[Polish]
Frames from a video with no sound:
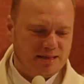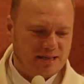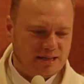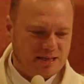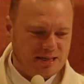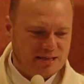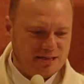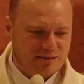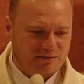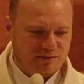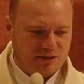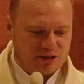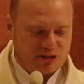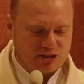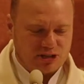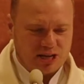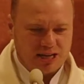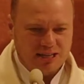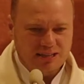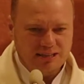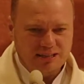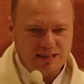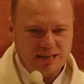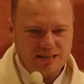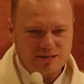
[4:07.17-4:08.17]
i
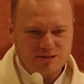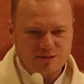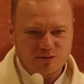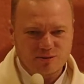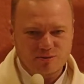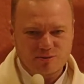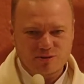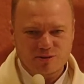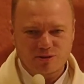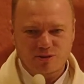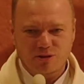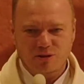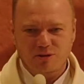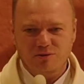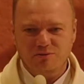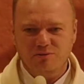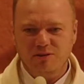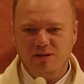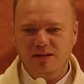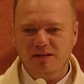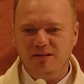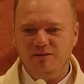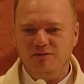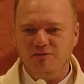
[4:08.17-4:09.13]
zwierzęta są zdrowie,